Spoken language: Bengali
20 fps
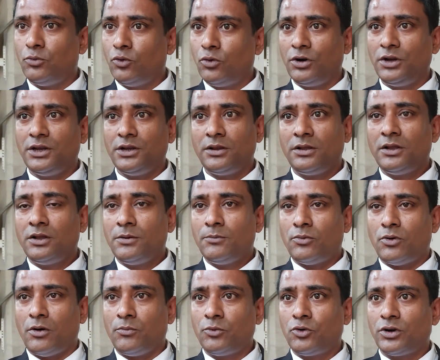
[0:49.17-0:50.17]
বোর্ড
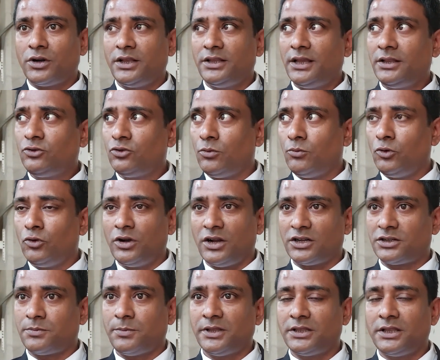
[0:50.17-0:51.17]
ফর্ম করা যায় তমলুক
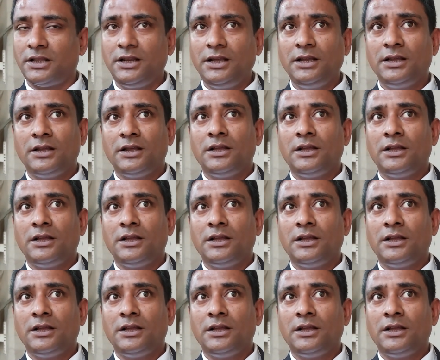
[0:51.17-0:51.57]
হাসপাতালে